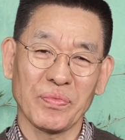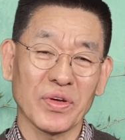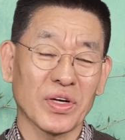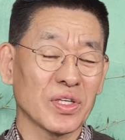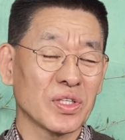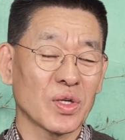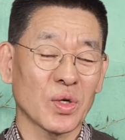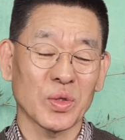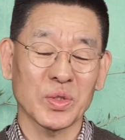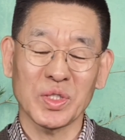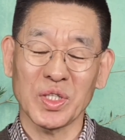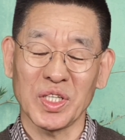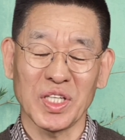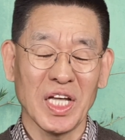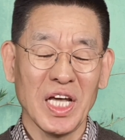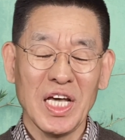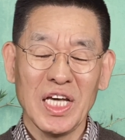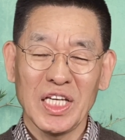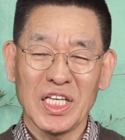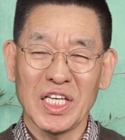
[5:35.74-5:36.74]
그들로서는
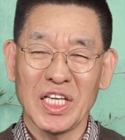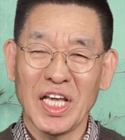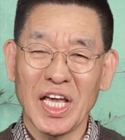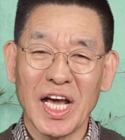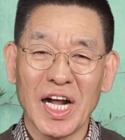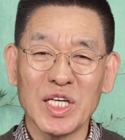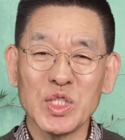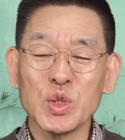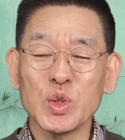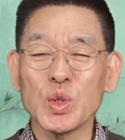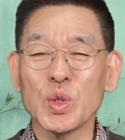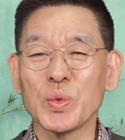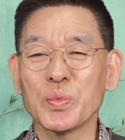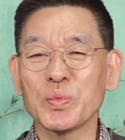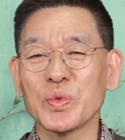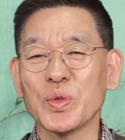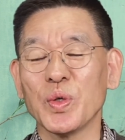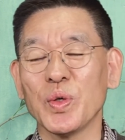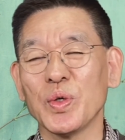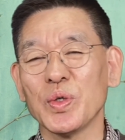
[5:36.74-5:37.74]
이해할 수
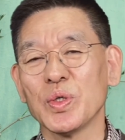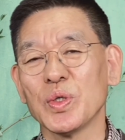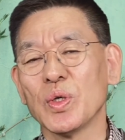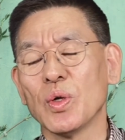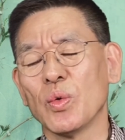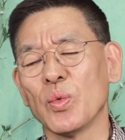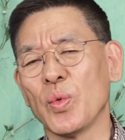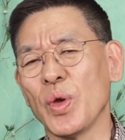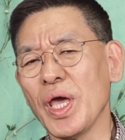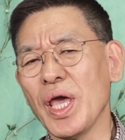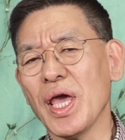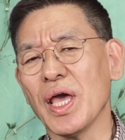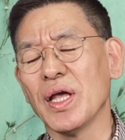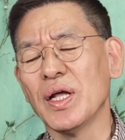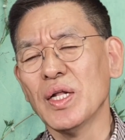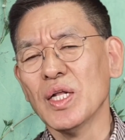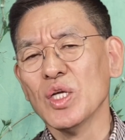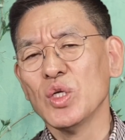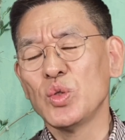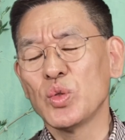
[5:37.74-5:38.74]
없고 왜
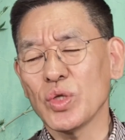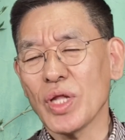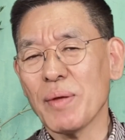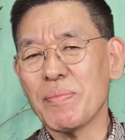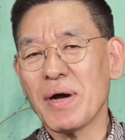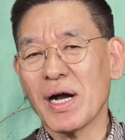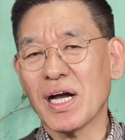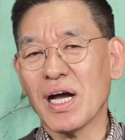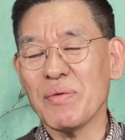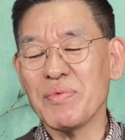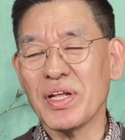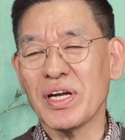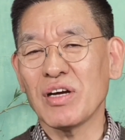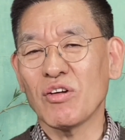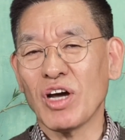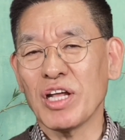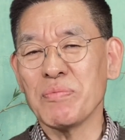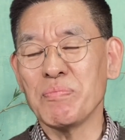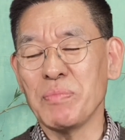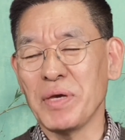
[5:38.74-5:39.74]
유다 마카비는
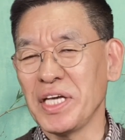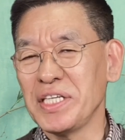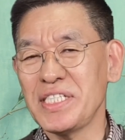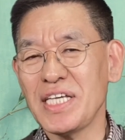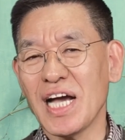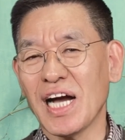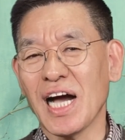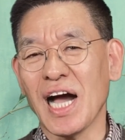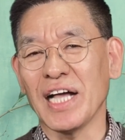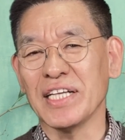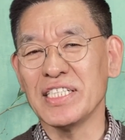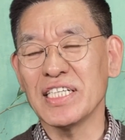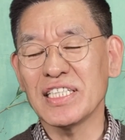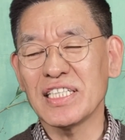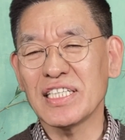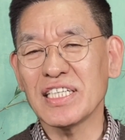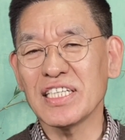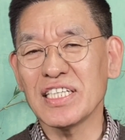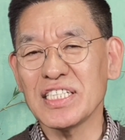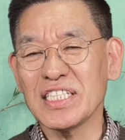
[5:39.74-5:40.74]
과연 메시아가
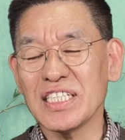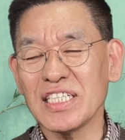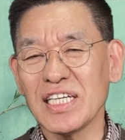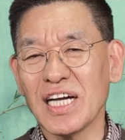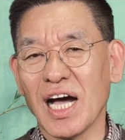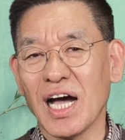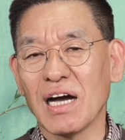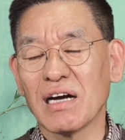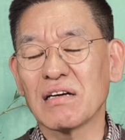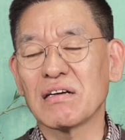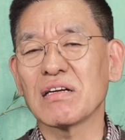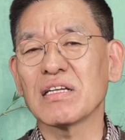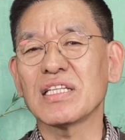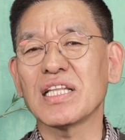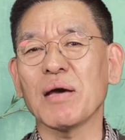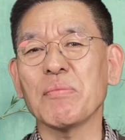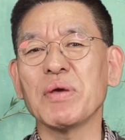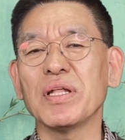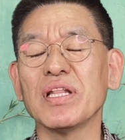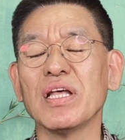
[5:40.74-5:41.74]
아니었던 것인가?
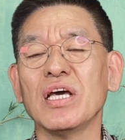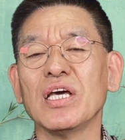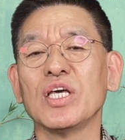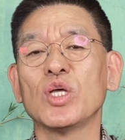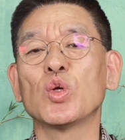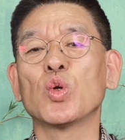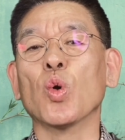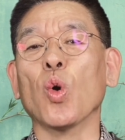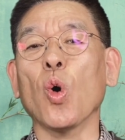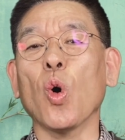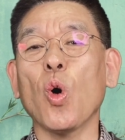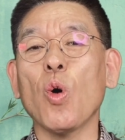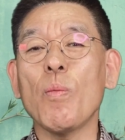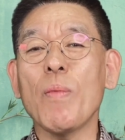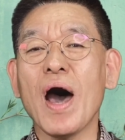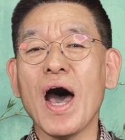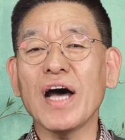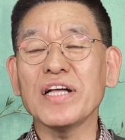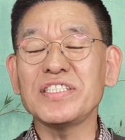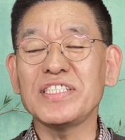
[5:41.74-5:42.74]
그렇다면
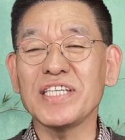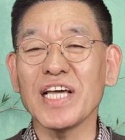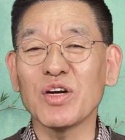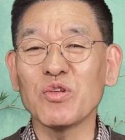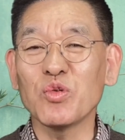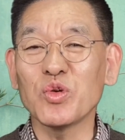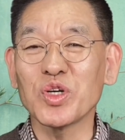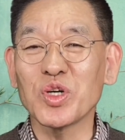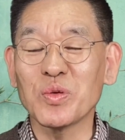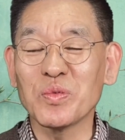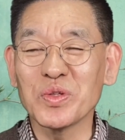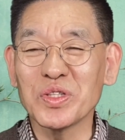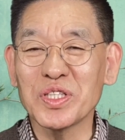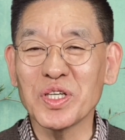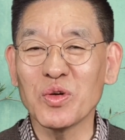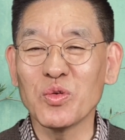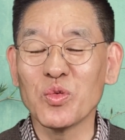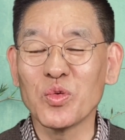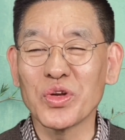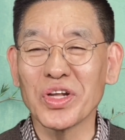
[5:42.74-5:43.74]
로마
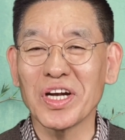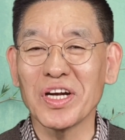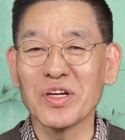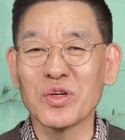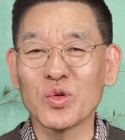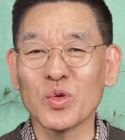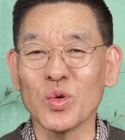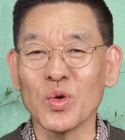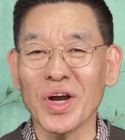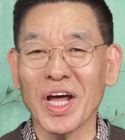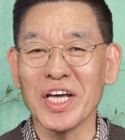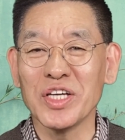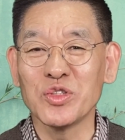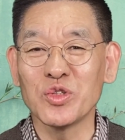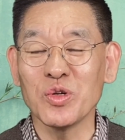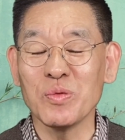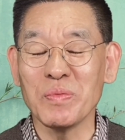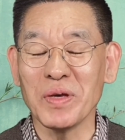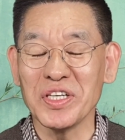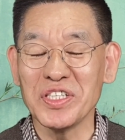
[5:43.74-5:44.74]
제국으로부터 우리를 구원해
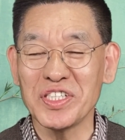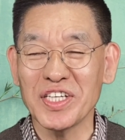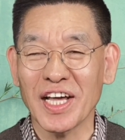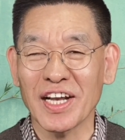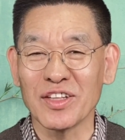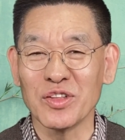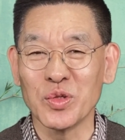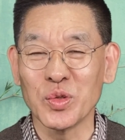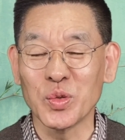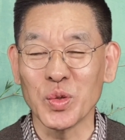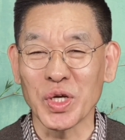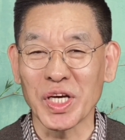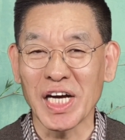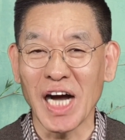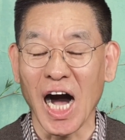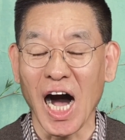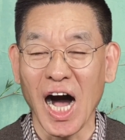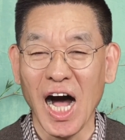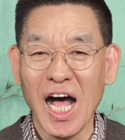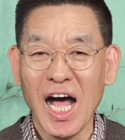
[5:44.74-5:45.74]
줄 메시아는
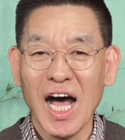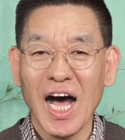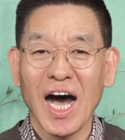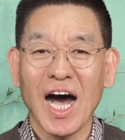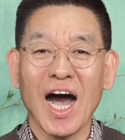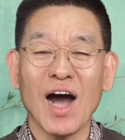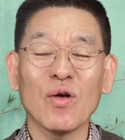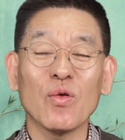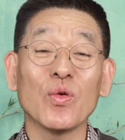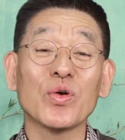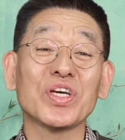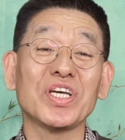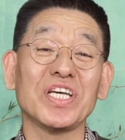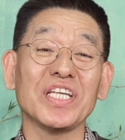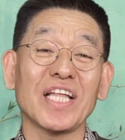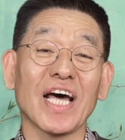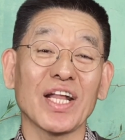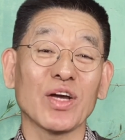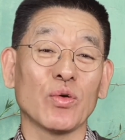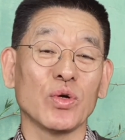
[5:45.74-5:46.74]
누구인가? 하고
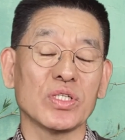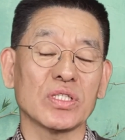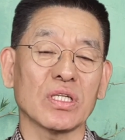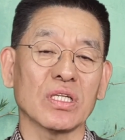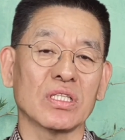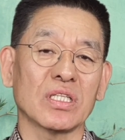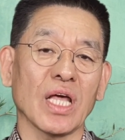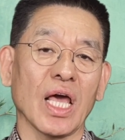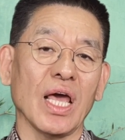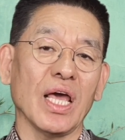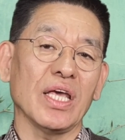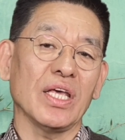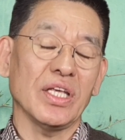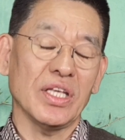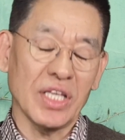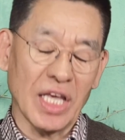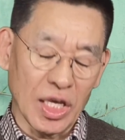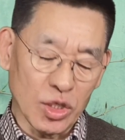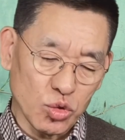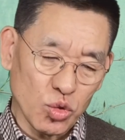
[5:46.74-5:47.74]
기다리고 있었는데
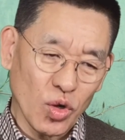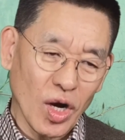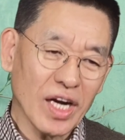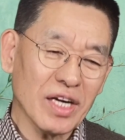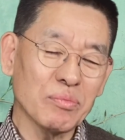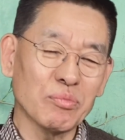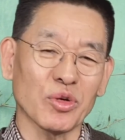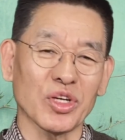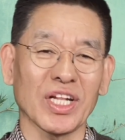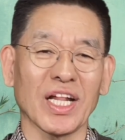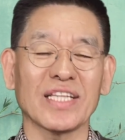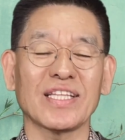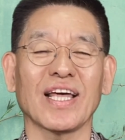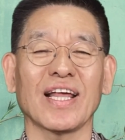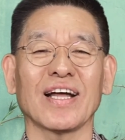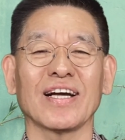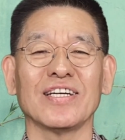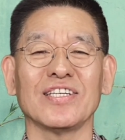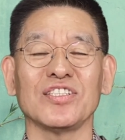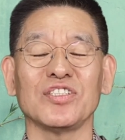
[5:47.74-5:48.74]
예수라는 분이
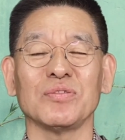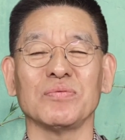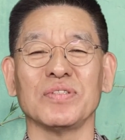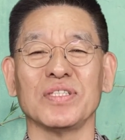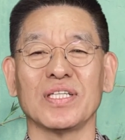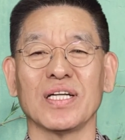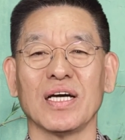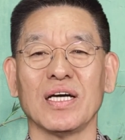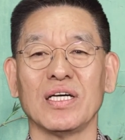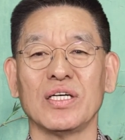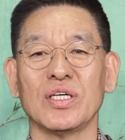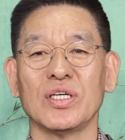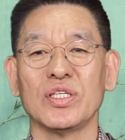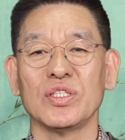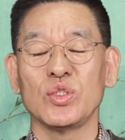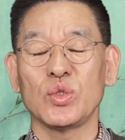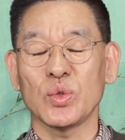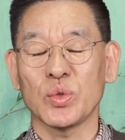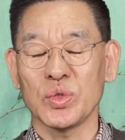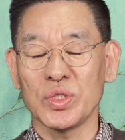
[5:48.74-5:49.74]
나타난 것입니다.
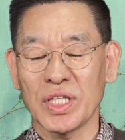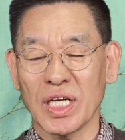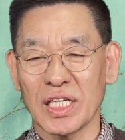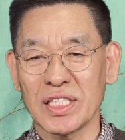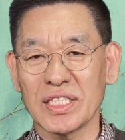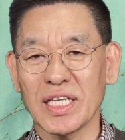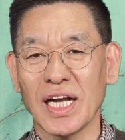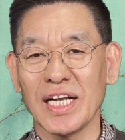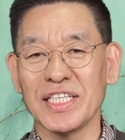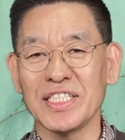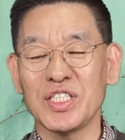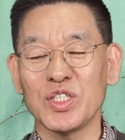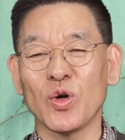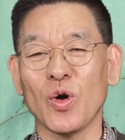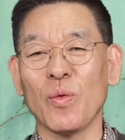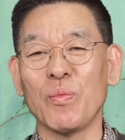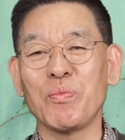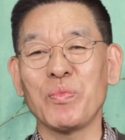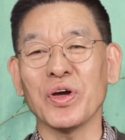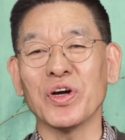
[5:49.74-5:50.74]
죽은 자를
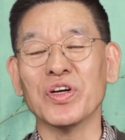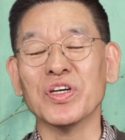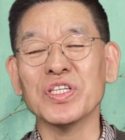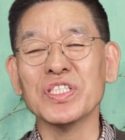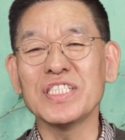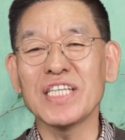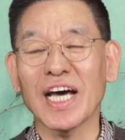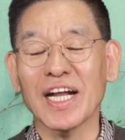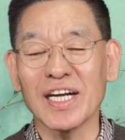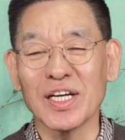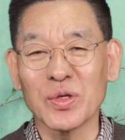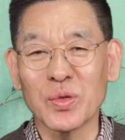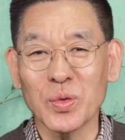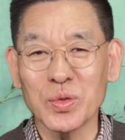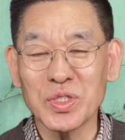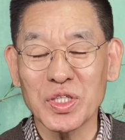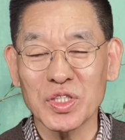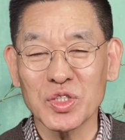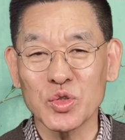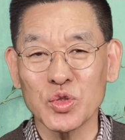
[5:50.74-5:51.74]
살리시고 병자를
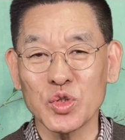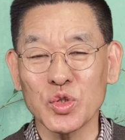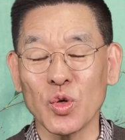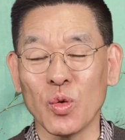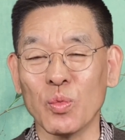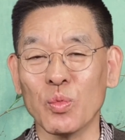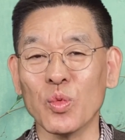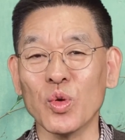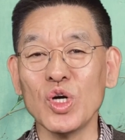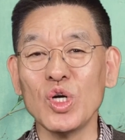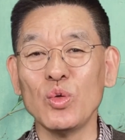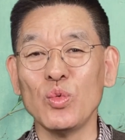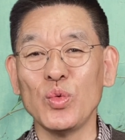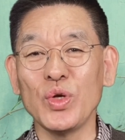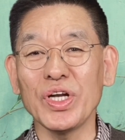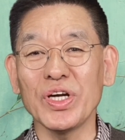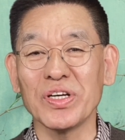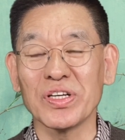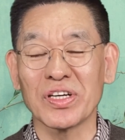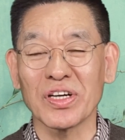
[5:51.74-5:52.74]
고쳐주시고 물
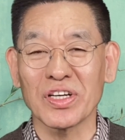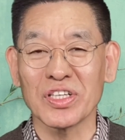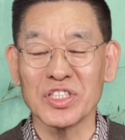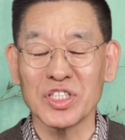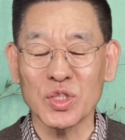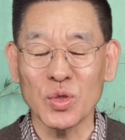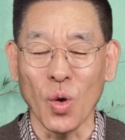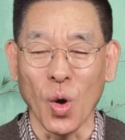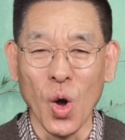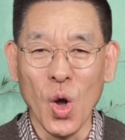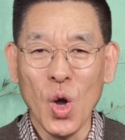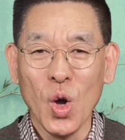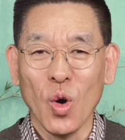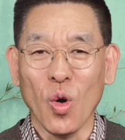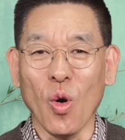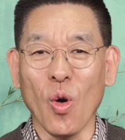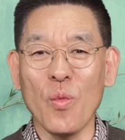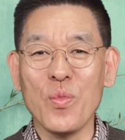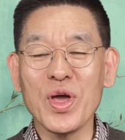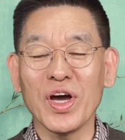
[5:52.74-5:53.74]
위를 걸으시고
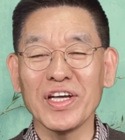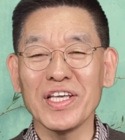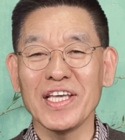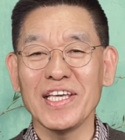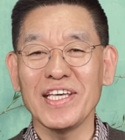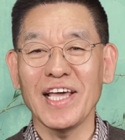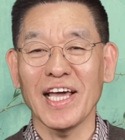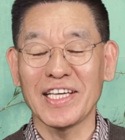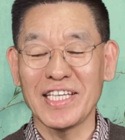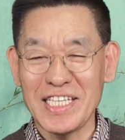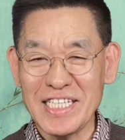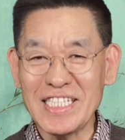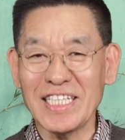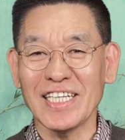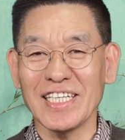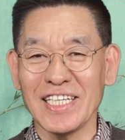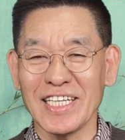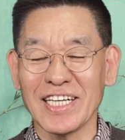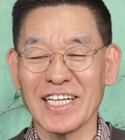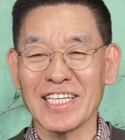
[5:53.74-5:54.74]
오병이의
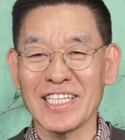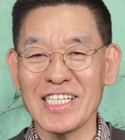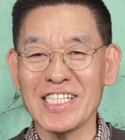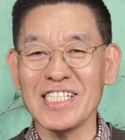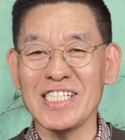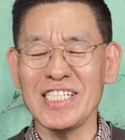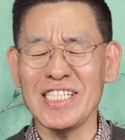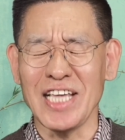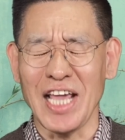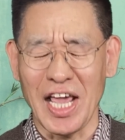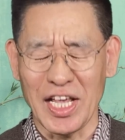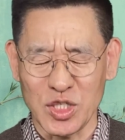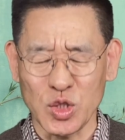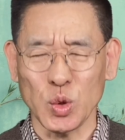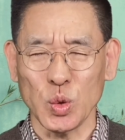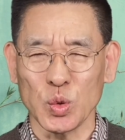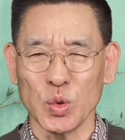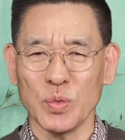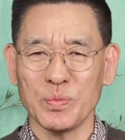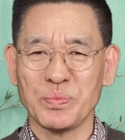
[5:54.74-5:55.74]
기적을 일으킨
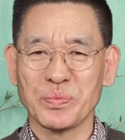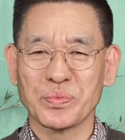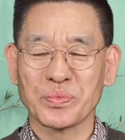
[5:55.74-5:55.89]
예수.